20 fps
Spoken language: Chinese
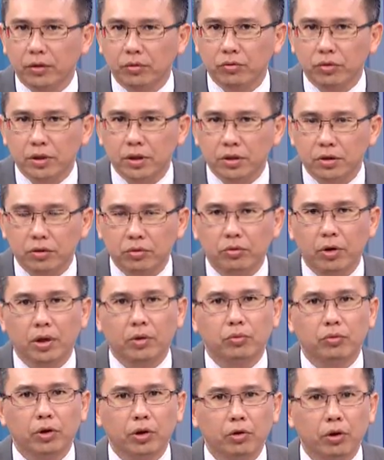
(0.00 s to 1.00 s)
的股市群
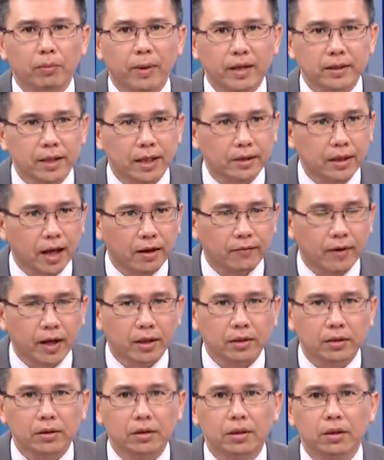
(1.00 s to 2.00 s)
会，我也会把三大
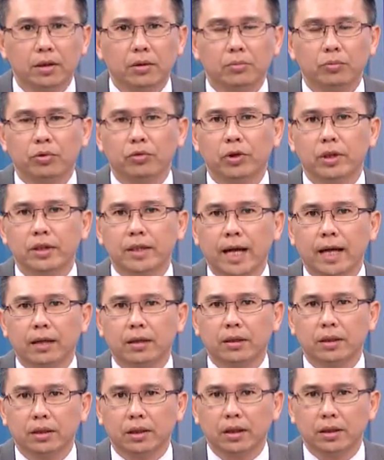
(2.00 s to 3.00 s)
法人不断在
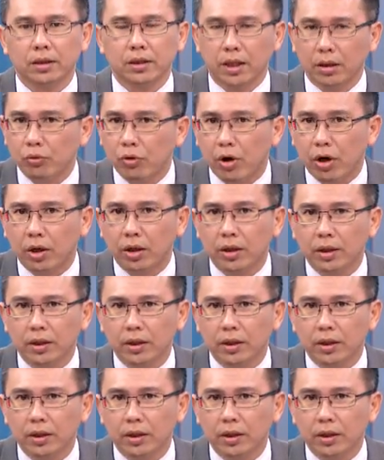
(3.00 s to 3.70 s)
整个现货、